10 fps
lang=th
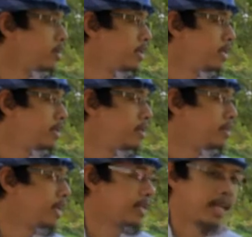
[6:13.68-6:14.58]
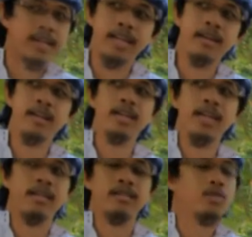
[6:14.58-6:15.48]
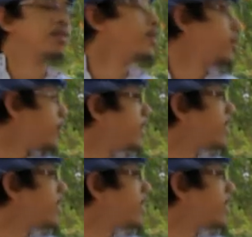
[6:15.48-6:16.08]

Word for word: นในเด็กๆในเรื่องเนี้ยดูรว